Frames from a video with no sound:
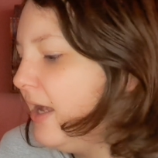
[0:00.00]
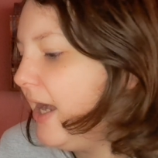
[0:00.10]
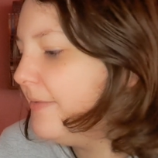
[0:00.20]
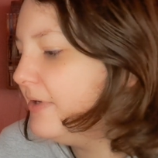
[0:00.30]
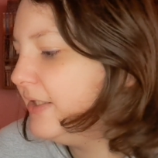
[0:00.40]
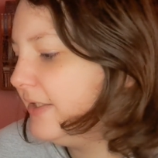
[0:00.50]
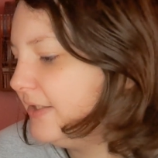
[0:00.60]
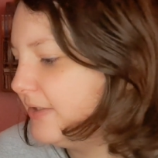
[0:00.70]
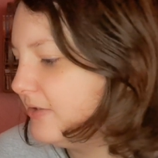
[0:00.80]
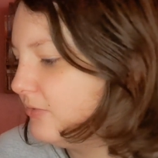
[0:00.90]
Aber nicht
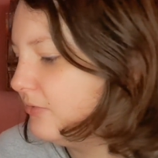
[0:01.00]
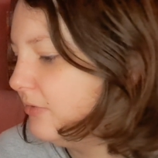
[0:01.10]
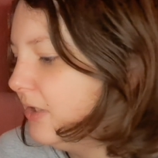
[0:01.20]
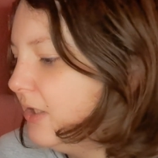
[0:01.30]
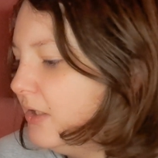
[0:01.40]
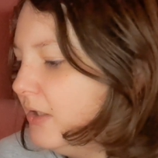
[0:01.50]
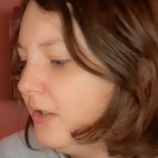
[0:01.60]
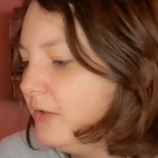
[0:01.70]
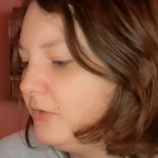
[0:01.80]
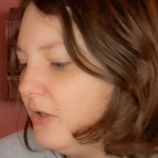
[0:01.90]
desto
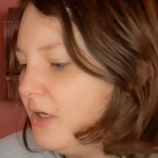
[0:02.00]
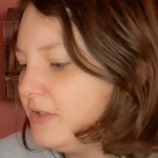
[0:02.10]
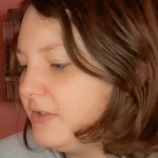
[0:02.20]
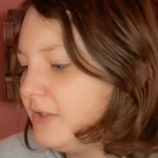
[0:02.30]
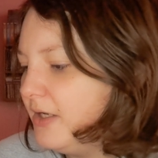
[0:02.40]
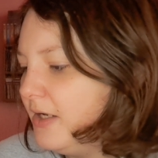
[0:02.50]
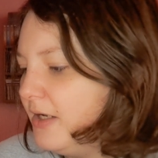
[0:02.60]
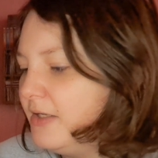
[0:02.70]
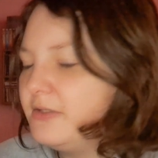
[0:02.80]
trotz äh,